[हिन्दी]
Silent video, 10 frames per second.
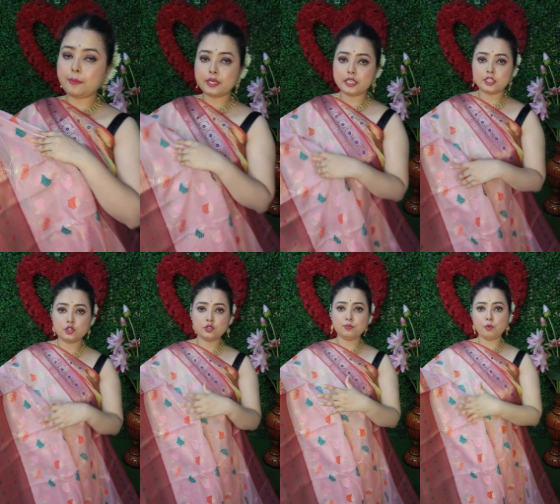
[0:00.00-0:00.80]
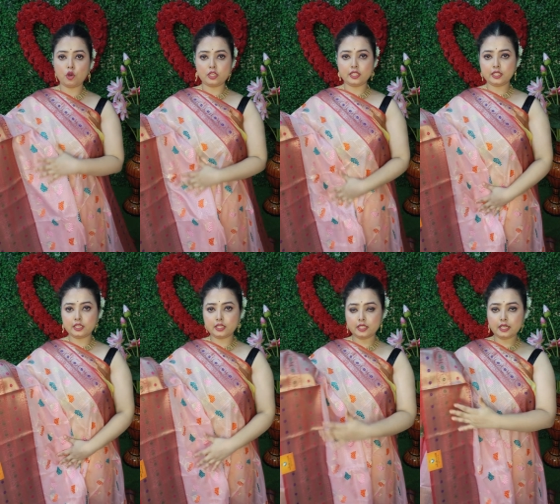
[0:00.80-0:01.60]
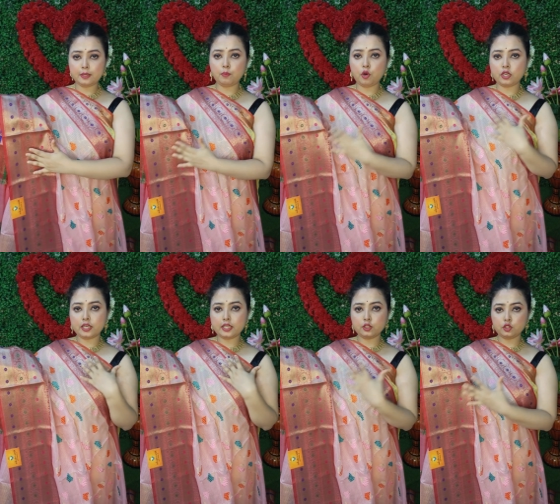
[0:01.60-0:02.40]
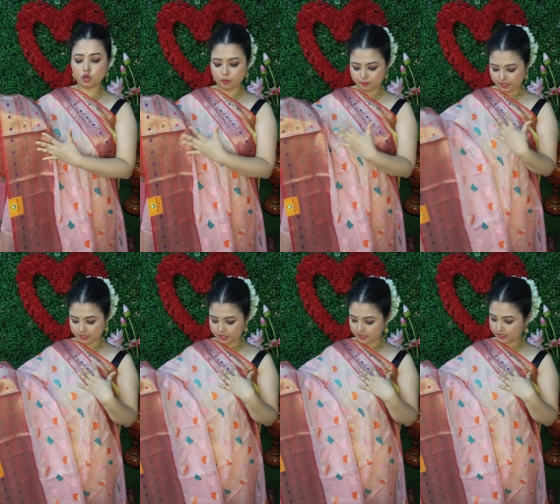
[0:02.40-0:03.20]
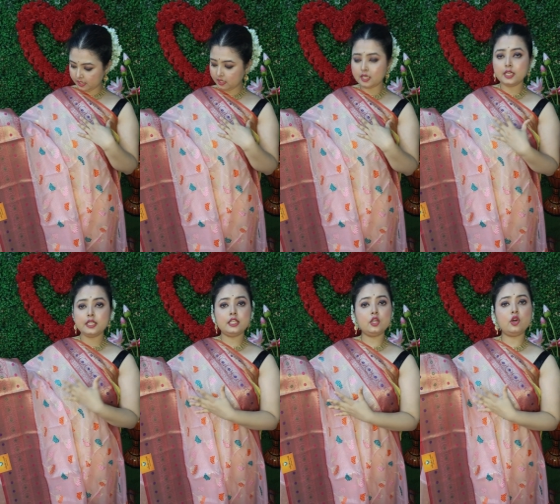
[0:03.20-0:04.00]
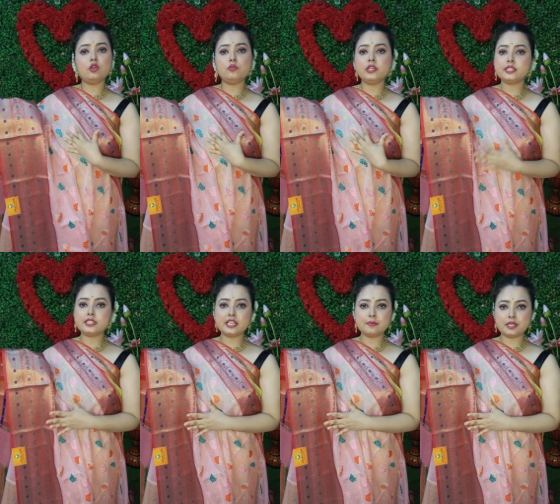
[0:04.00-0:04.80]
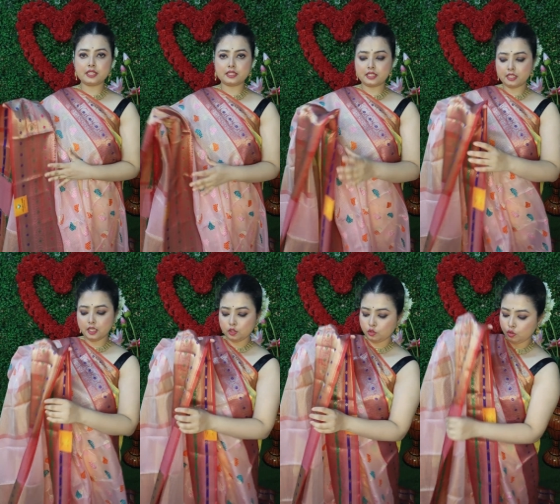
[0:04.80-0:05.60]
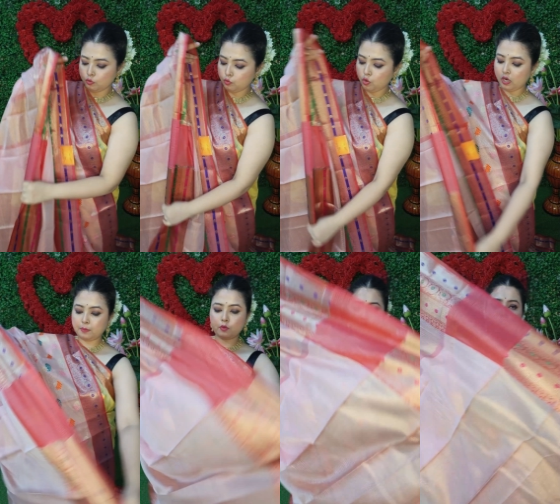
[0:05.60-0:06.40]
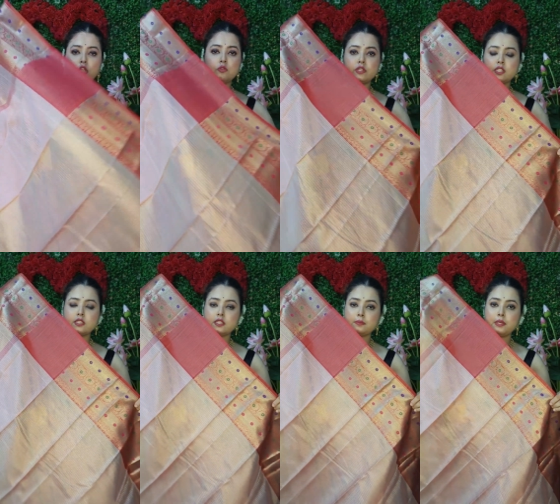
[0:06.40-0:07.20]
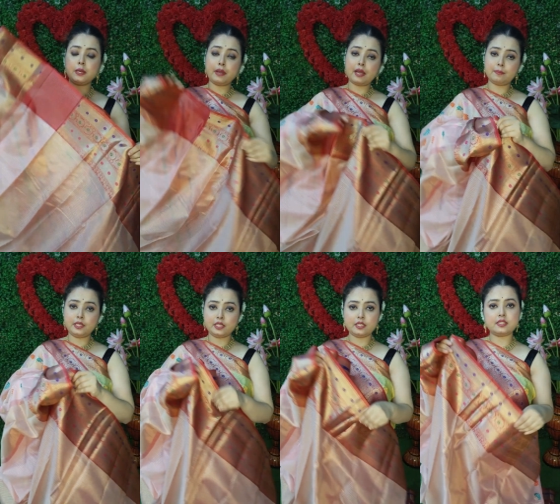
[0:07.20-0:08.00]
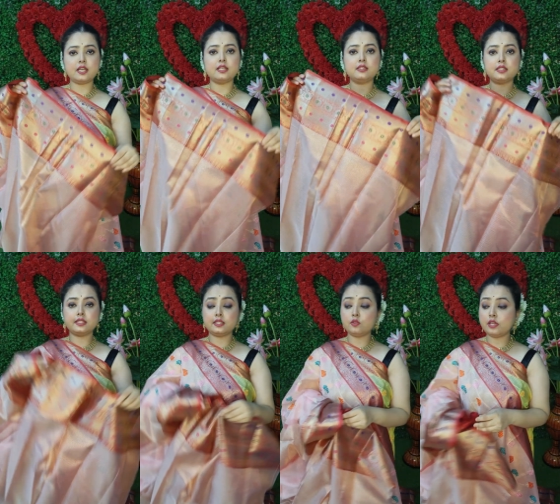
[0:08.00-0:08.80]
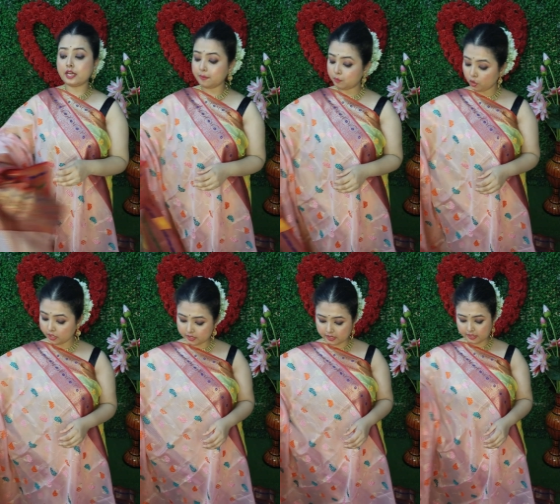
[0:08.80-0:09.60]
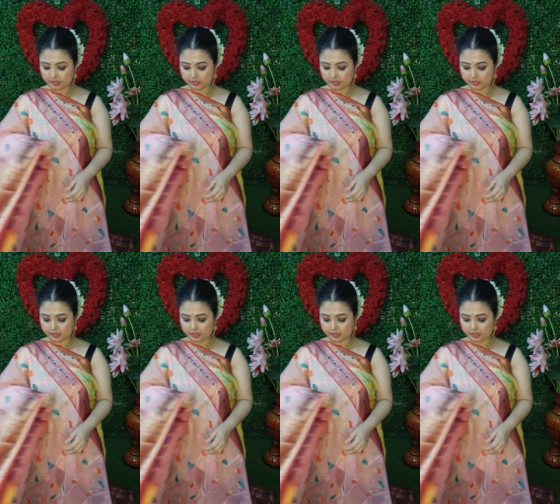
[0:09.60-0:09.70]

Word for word: आपका ये जो बॉडी का कलर एंड बॉर्डर का जो कॉम्बिनेशन है ना ये ऑलवेज सेम रहते हैं तो वो आपको ऑलवेज जब भी आप एप्लिक के साड़ीज लेते हो या एम्ब्रॉयडरी